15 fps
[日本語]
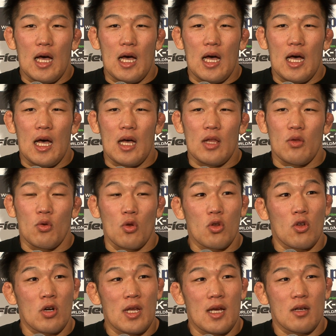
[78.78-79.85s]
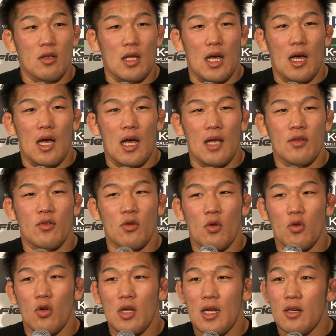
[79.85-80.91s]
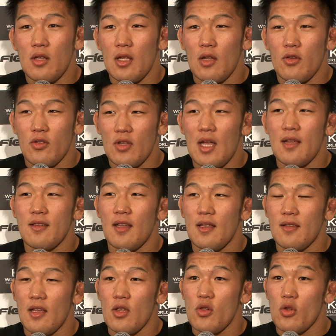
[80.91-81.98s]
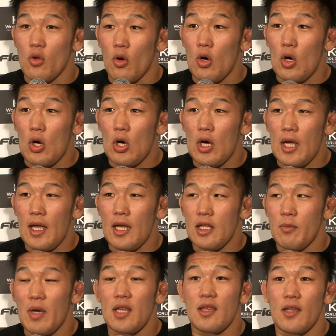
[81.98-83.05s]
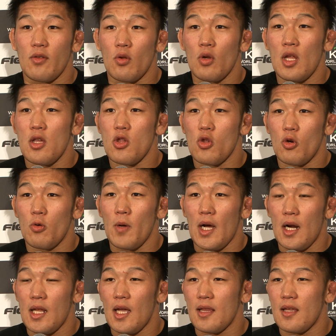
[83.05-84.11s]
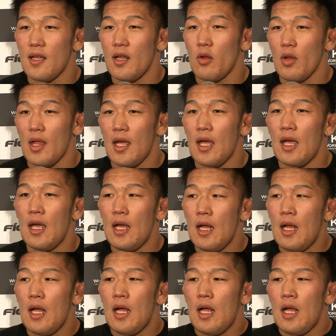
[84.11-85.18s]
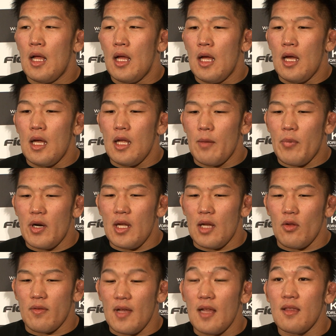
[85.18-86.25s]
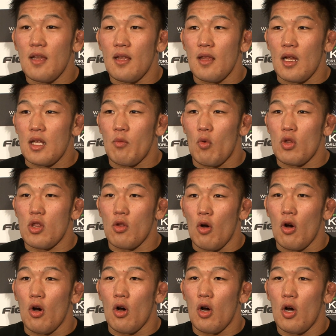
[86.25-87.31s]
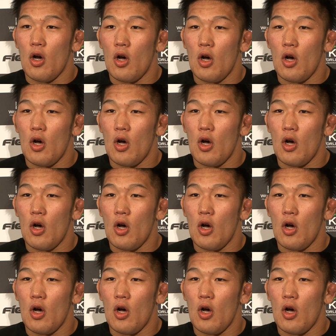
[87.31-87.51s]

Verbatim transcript: あのノトリアルアンズ・ノトリアルスナンセン選手と、えー、決まってその練習ばかりやってたのでやっぱりあの残念な気持ちと、